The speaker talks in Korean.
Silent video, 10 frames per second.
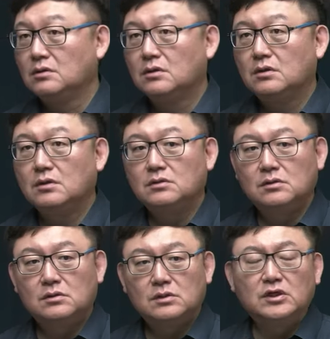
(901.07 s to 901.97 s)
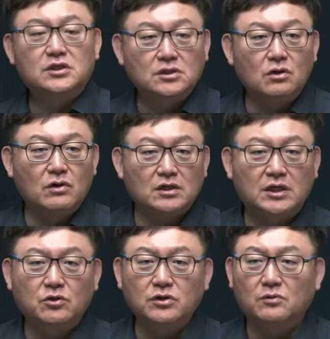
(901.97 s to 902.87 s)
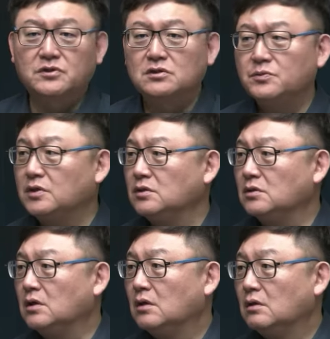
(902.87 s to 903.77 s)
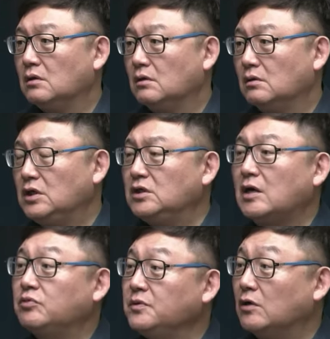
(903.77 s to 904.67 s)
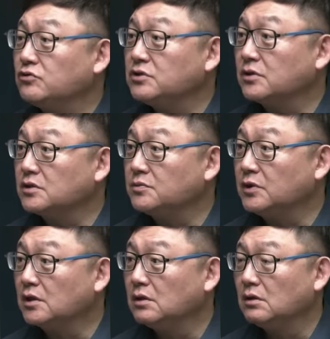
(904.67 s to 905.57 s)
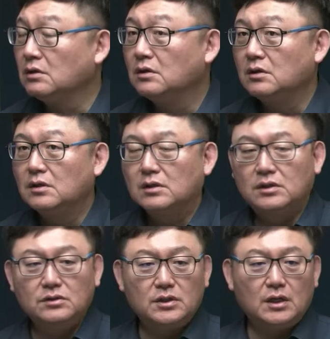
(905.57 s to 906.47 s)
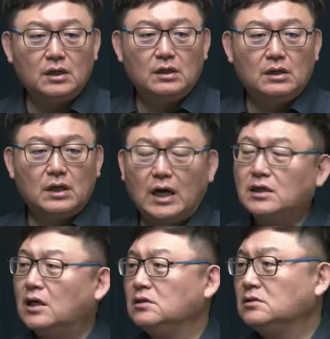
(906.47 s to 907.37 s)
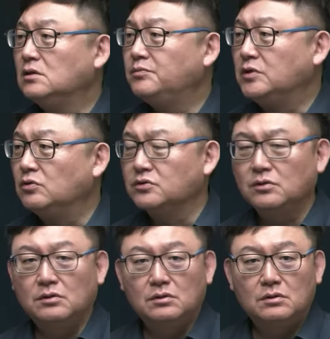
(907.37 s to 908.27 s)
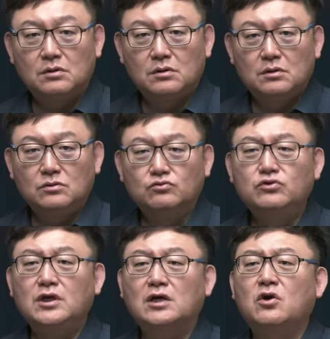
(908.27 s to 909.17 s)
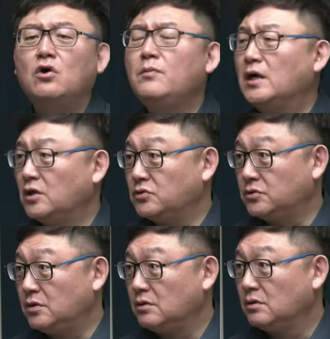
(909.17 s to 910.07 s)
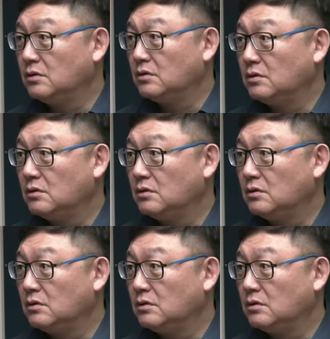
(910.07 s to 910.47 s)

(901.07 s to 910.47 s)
예. 그 증언과 기록이 없었으면은 습니다이 작품이 나올 수 있었겠습니까? 없죠, 없죠. 그런데 한강은 그걸 비로소 우리가 경험하게 해줬어요. 음,